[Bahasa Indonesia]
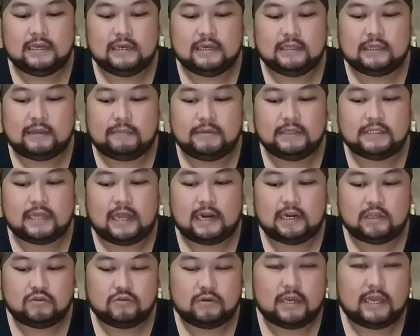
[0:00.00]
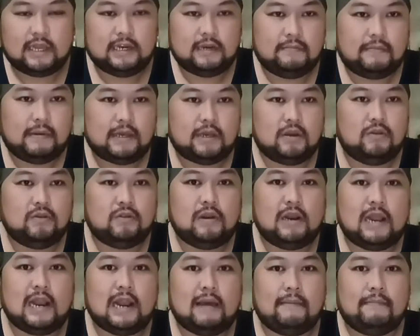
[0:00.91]
uh, tapi jarang juga yang dipakai
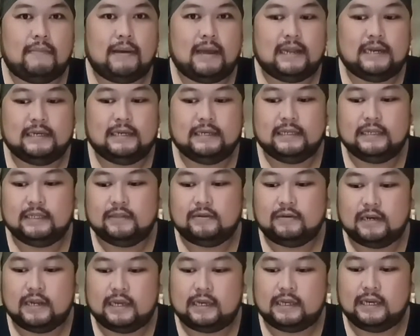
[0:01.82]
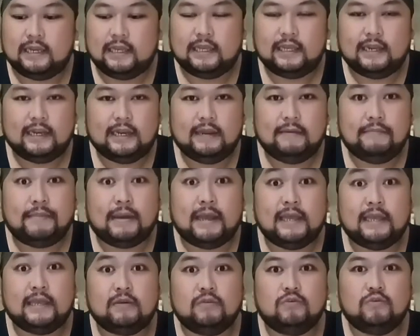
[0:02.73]
untuk lalapan gitu nah kenikir ini
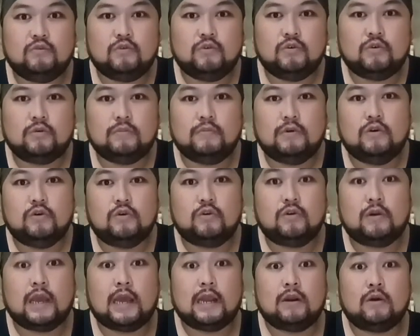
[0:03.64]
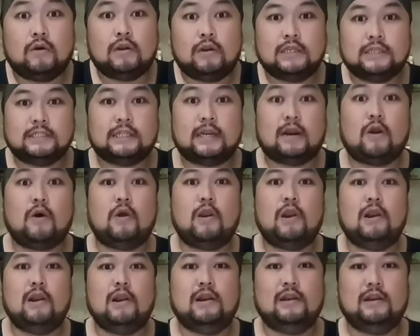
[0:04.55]
baik untuk menurunkan kolesterol
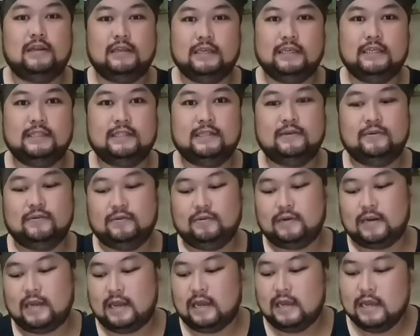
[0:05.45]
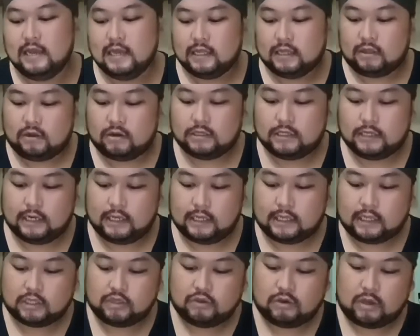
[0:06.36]
gitu. nah, terus ini
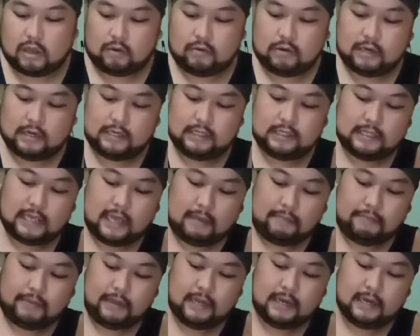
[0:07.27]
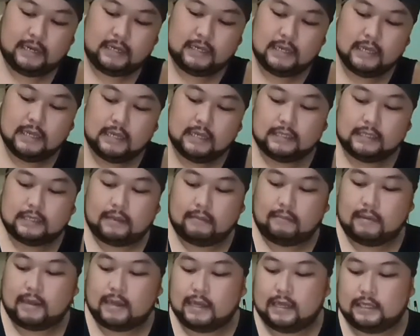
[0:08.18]
kita juga udah disiapin
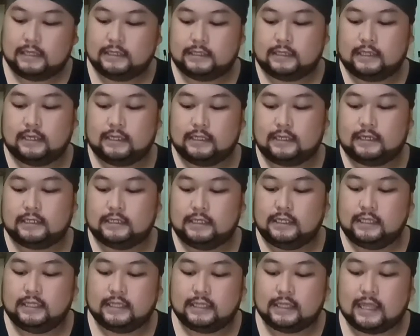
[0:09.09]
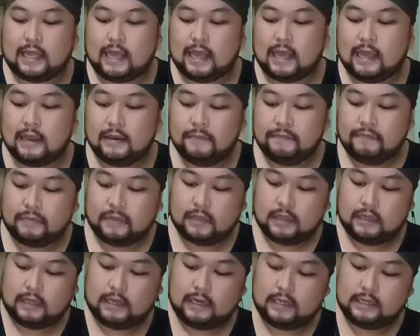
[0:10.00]
sama istri tercinta
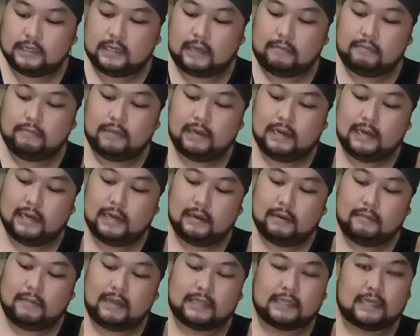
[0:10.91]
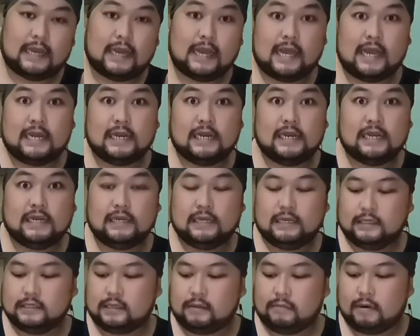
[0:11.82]
ini sambal matengan
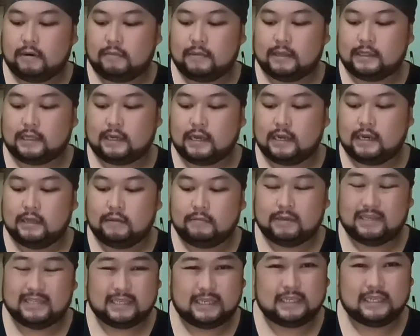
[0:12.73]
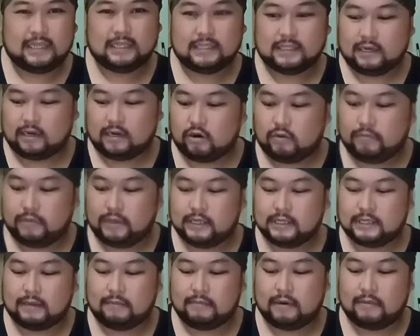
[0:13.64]
sambal matengan ya biasanya istri kalau
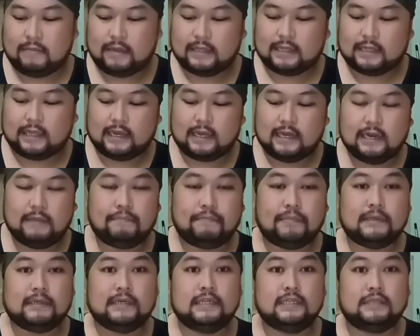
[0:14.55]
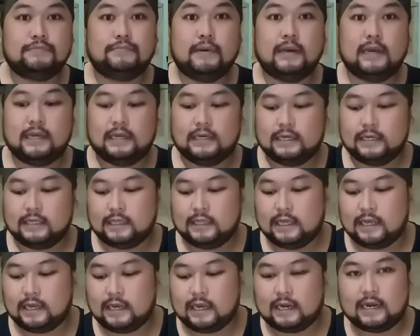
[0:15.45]
bikin sambal matengan ini pedes banget
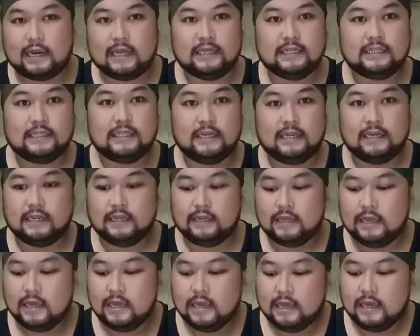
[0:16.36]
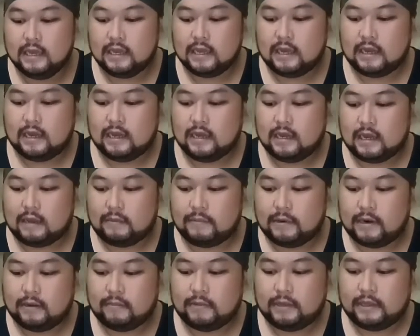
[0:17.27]
ya karena istri ini uh,
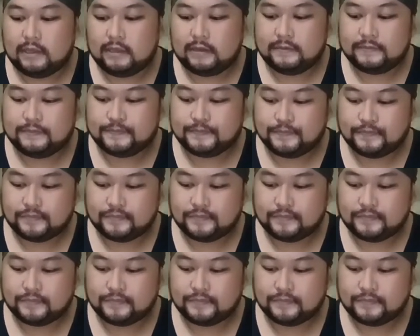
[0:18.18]
apa namanya